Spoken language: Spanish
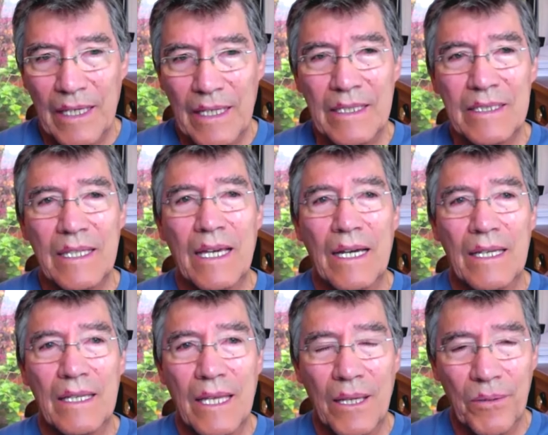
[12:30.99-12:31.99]
Y si
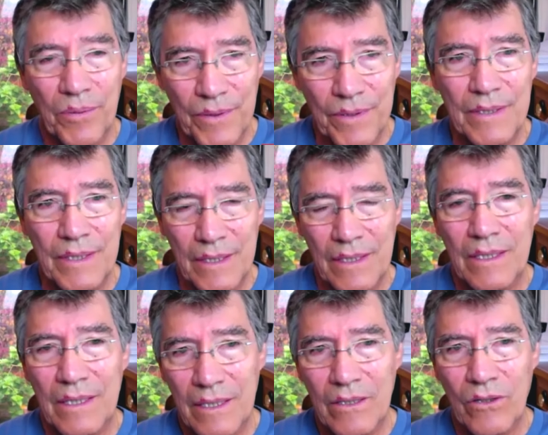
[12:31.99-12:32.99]
hay déficit,
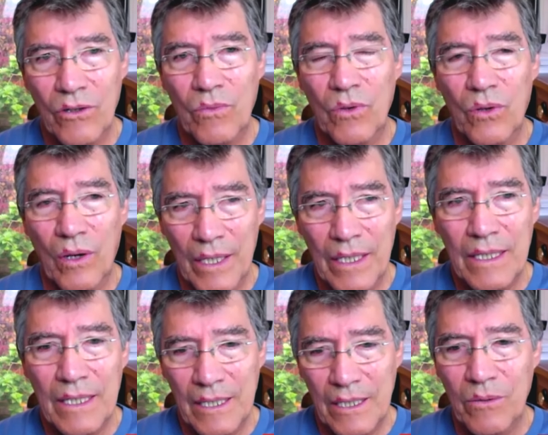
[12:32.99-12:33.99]
como lo hay
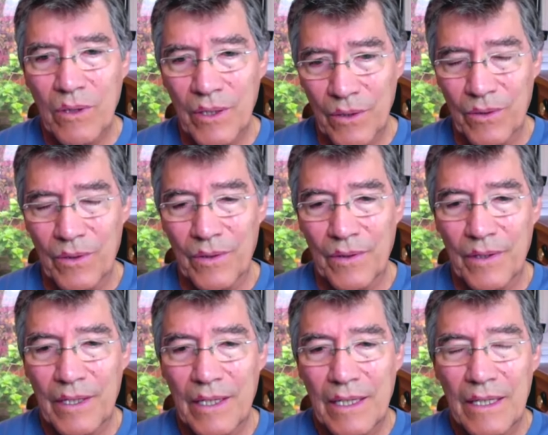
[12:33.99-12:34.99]
en el Ecuador,
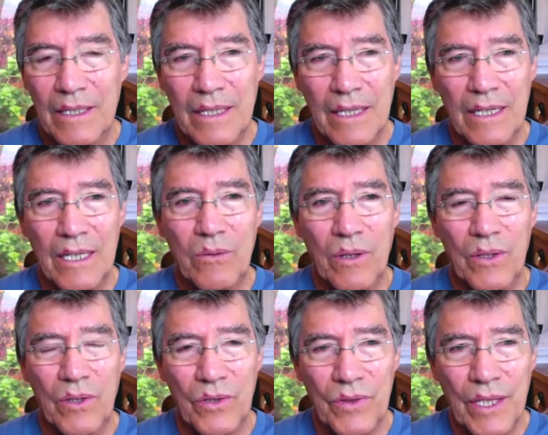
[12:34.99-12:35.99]
que el
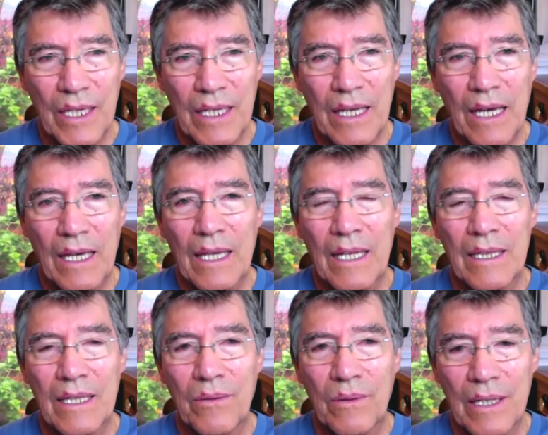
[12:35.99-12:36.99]
Ecuador tenga
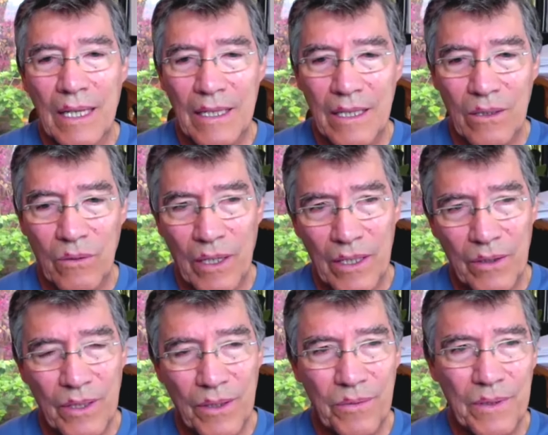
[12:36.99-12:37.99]
el nivel
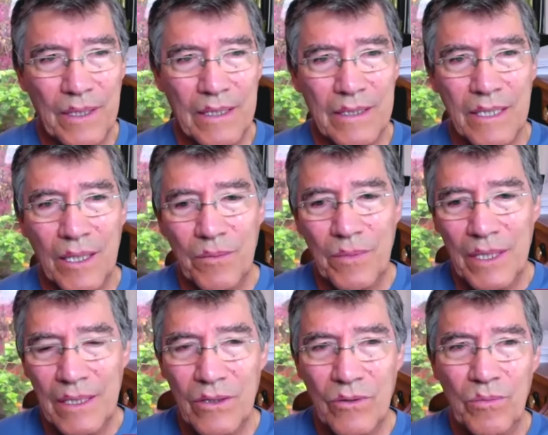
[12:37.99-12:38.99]
adecuado de
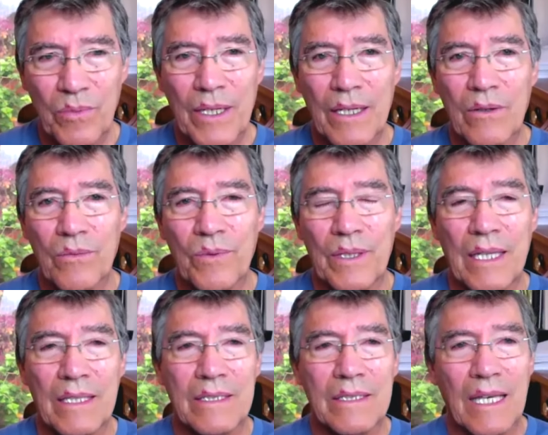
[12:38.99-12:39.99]
financiamiento para
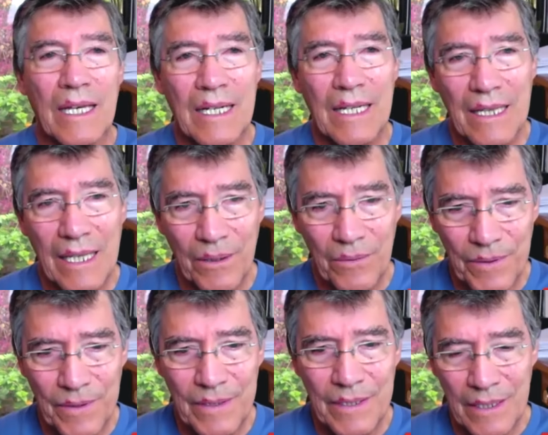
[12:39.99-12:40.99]
financiar el
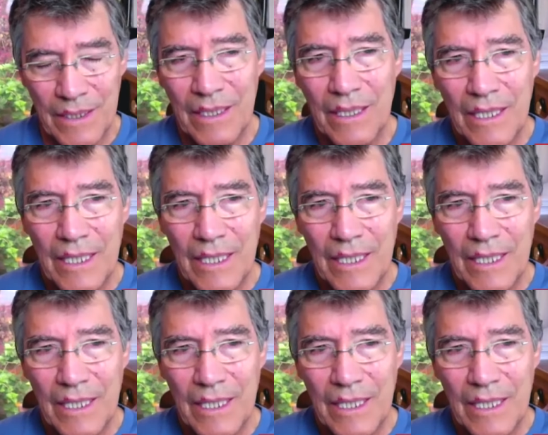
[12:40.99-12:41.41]
déficit